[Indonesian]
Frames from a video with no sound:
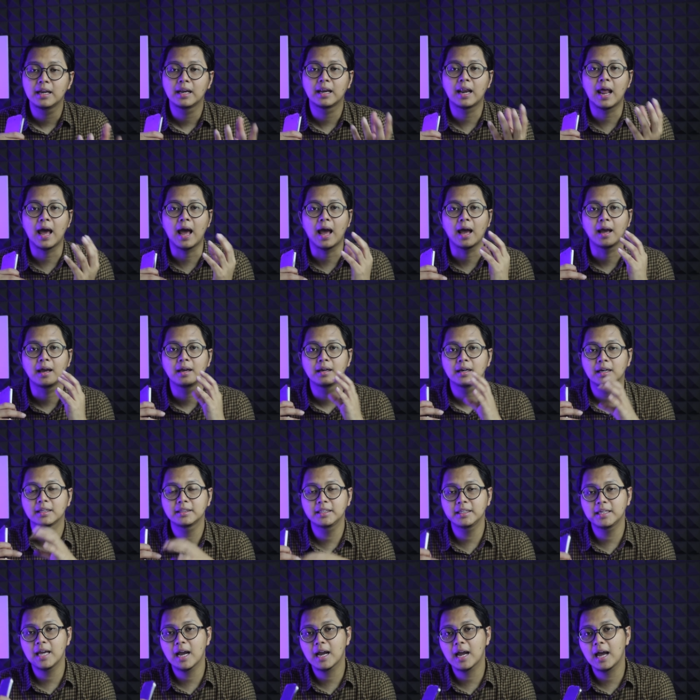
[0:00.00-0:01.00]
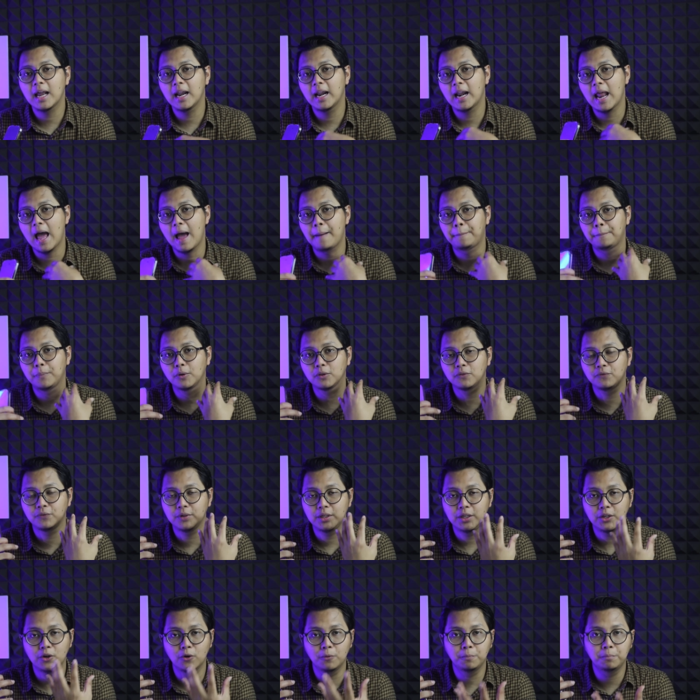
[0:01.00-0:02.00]
Nah, ketika kalian upload
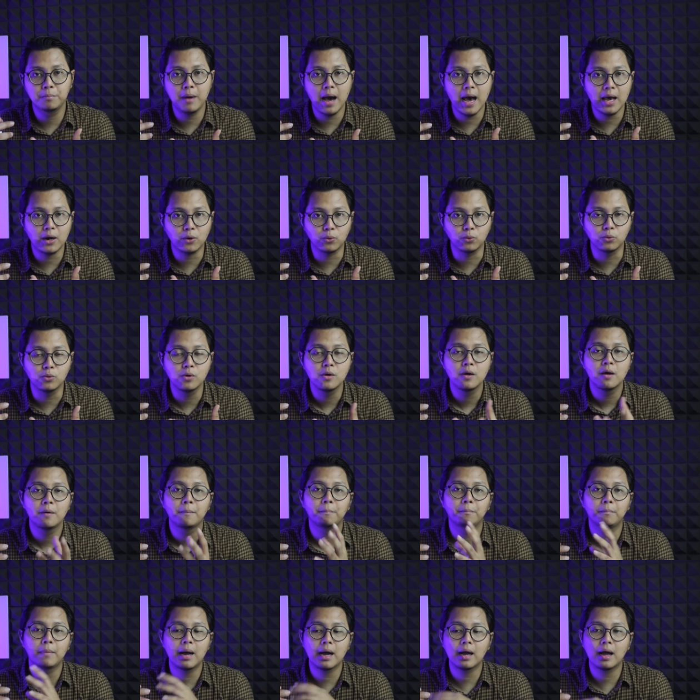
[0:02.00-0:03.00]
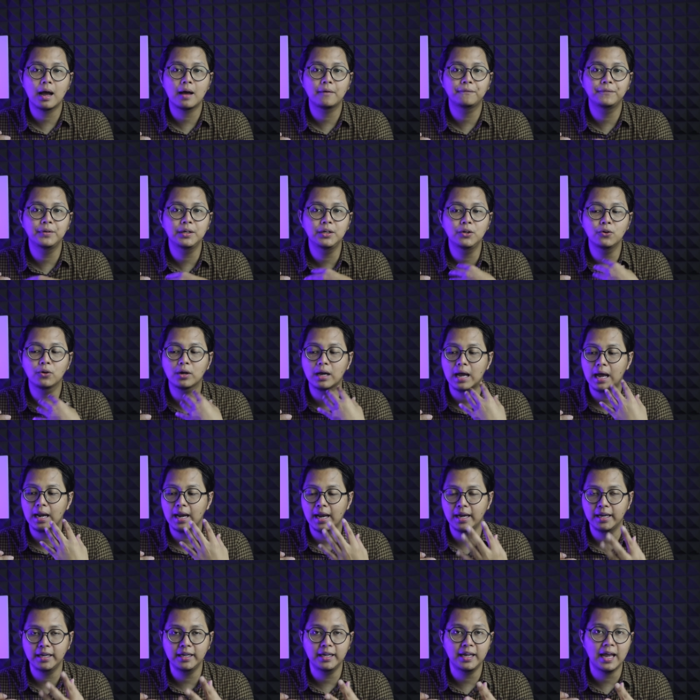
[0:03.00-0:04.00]
video baru, maka video
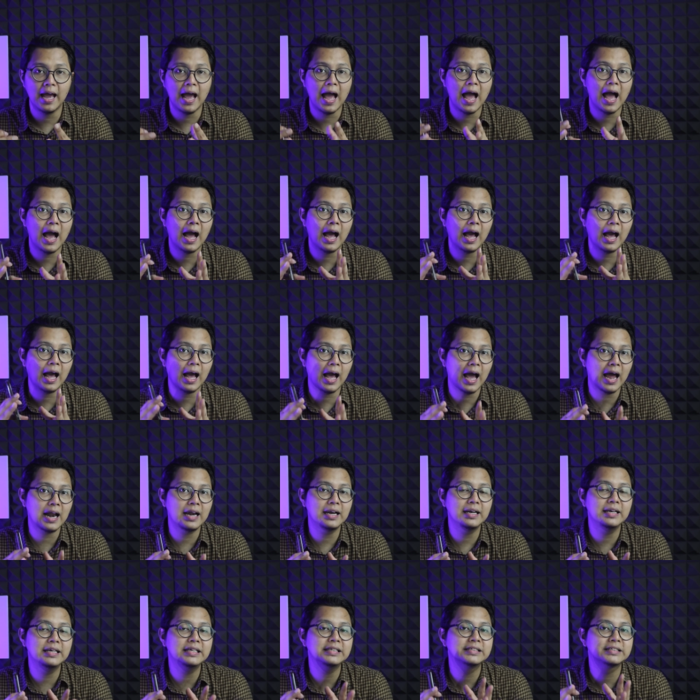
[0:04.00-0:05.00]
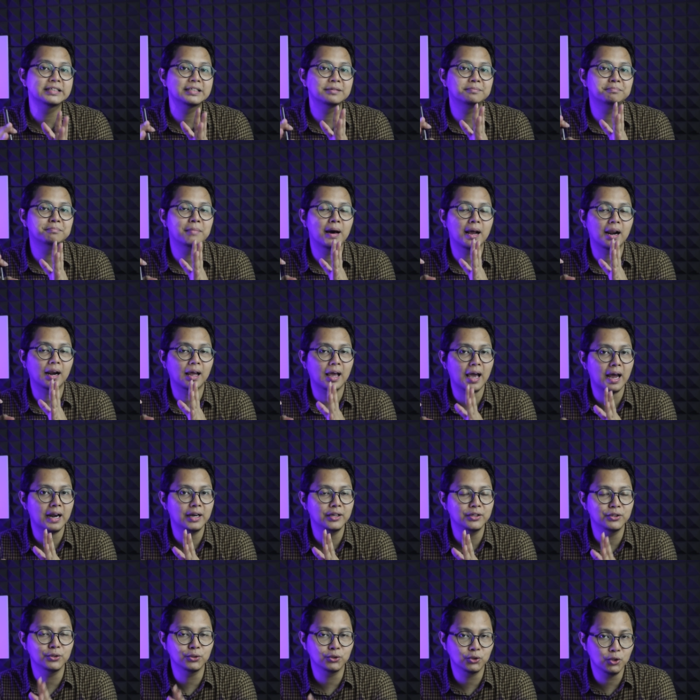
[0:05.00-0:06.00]
kalian ini akan
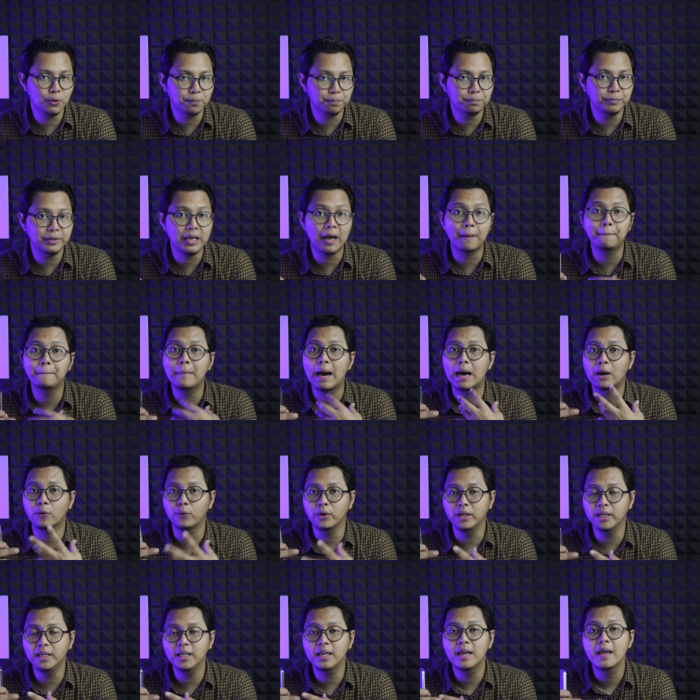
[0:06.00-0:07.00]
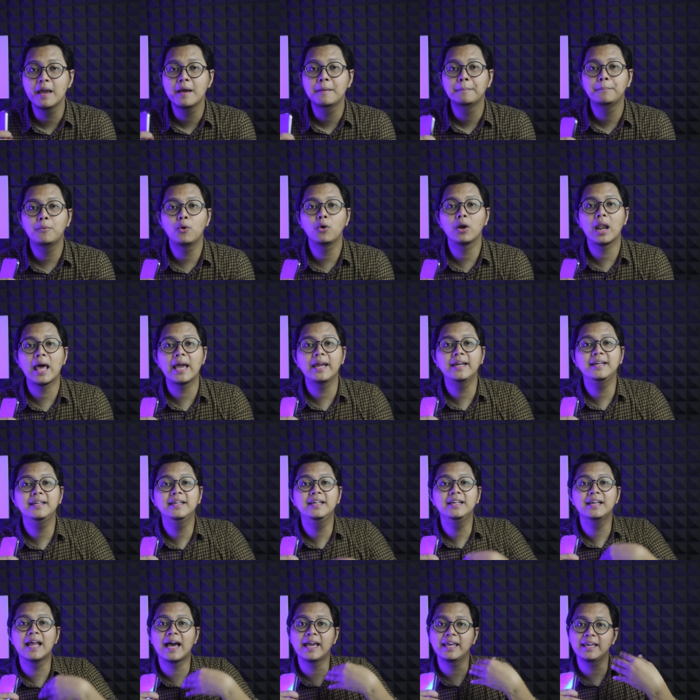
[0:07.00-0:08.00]
disebarkan YouTube yang baru ini mulai
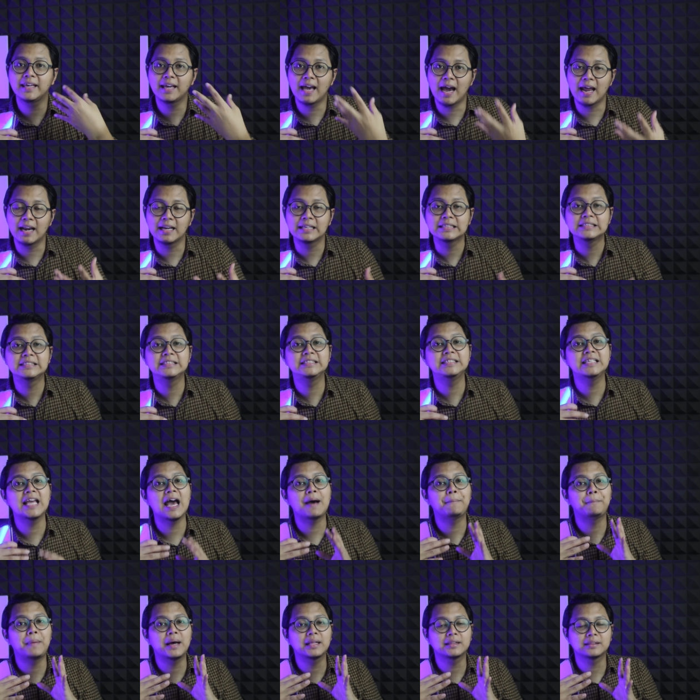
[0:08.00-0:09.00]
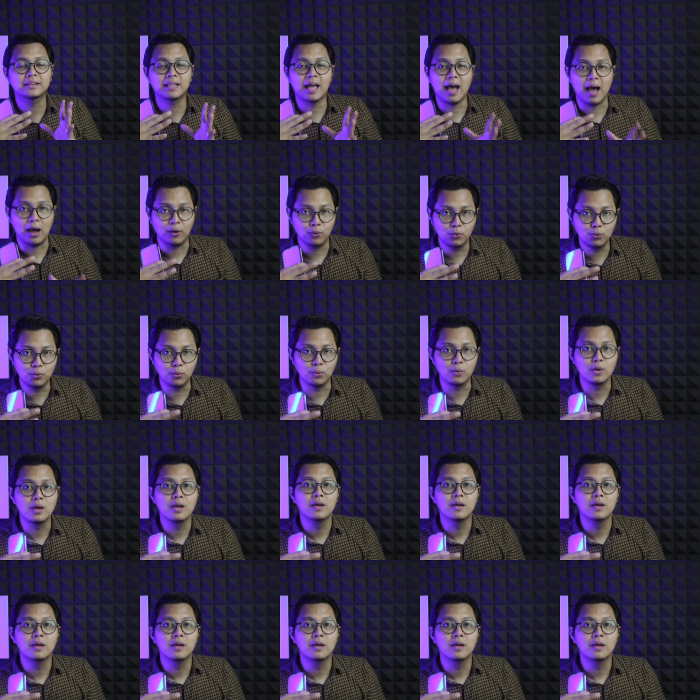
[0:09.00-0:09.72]
dinaikkan. Siapa tahu